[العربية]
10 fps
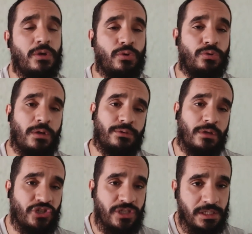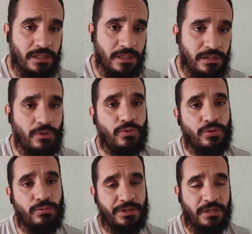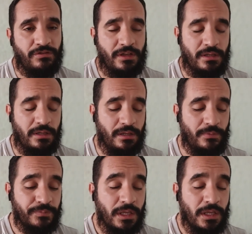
كل واحد لا جينيتيك تاعو كل واحد كيفاه